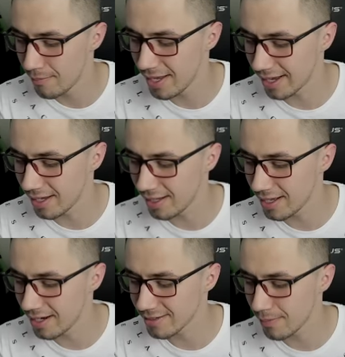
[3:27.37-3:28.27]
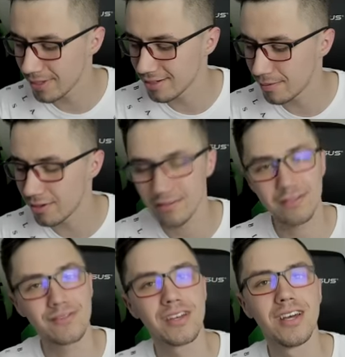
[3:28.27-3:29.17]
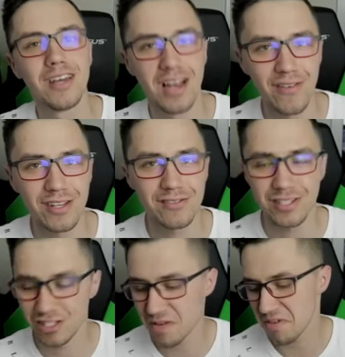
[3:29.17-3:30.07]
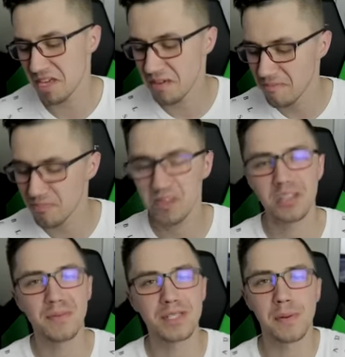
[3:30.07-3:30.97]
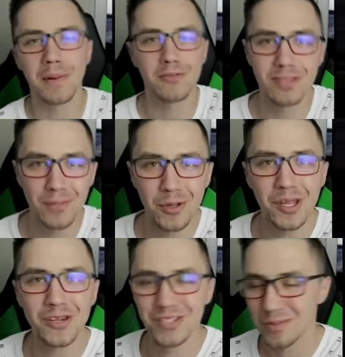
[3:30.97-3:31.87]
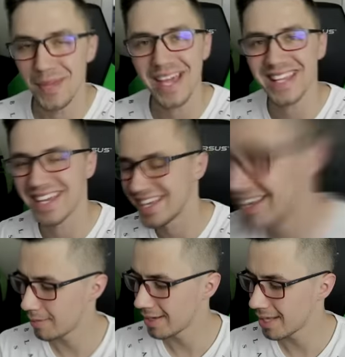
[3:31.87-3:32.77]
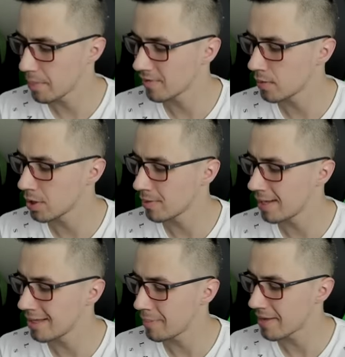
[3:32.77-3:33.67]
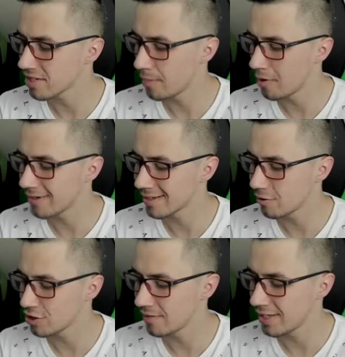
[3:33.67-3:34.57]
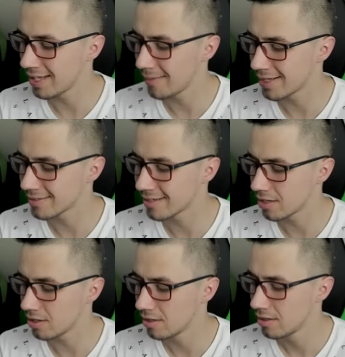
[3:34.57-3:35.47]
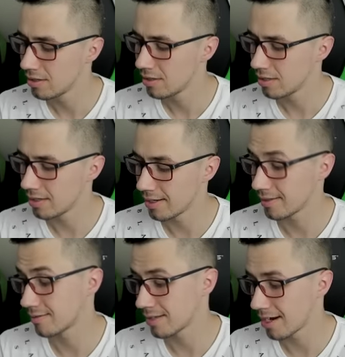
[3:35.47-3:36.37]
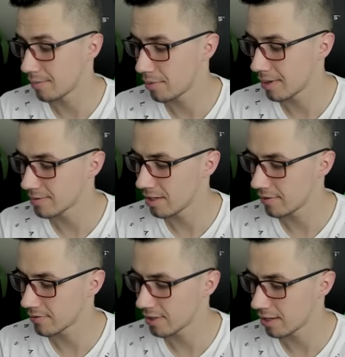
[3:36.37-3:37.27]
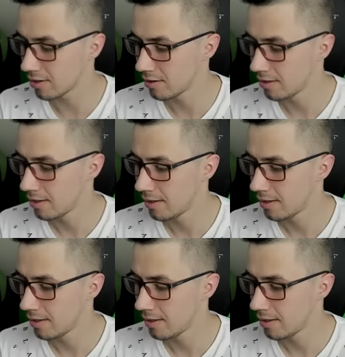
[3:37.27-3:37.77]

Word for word: Pyk, idealnie za plecy obrońców. Lewandowski szybki, no to bez problemu do tej piłki doszedł. Pięknie. Dobra, najprawdopodobniej ta pierwsza połowa zakończy się wynikiem 1-0. 1-0 e, po bramce Lewandowskiego.